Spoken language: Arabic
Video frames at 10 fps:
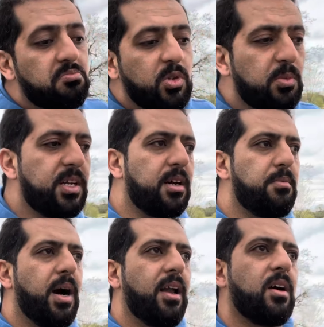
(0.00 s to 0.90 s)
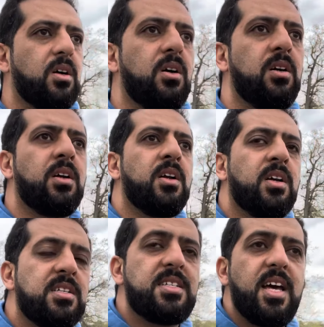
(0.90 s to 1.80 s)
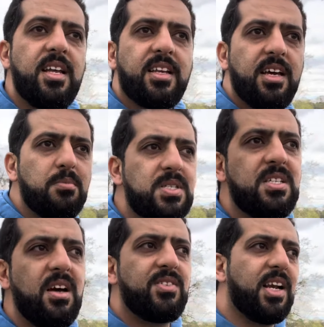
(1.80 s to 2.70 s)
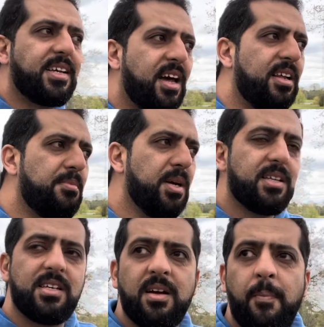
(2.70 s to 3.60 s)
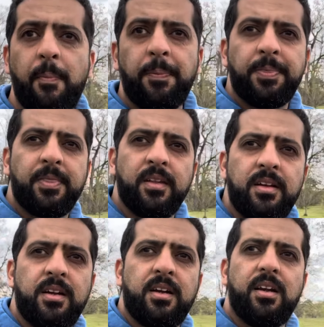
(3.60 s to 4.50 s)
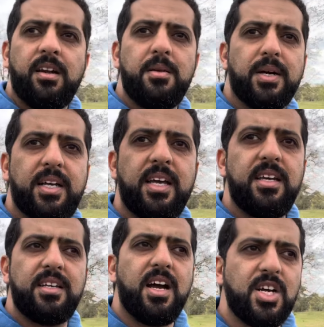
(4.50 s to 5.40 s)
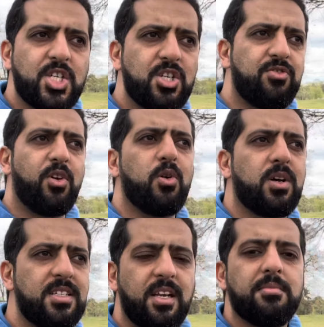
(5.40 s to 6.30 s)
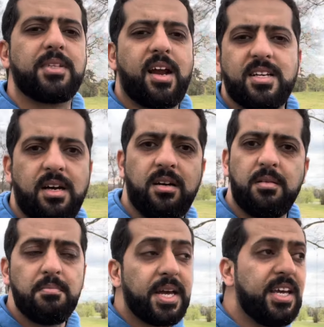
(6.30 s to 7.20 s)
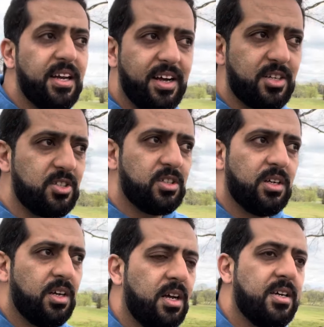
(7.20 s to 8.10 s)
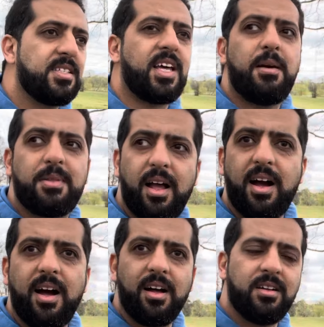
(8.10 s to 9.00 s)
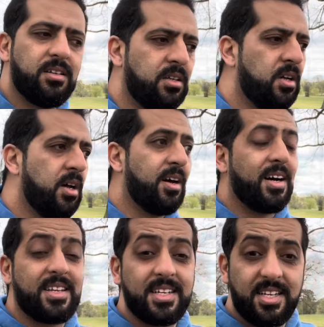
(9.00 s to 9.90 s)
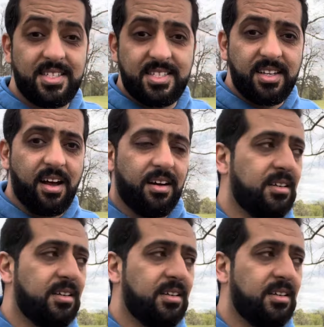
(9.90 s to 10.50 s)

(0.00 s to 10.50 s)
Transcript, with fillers: هما دايرين بحال هكا زائد كاين بزاف ديال الكلمات اللي ما كايناش في لونجلي ديال المدرسه ما كايناش صعيب تلقاها هضره ديال الزنقه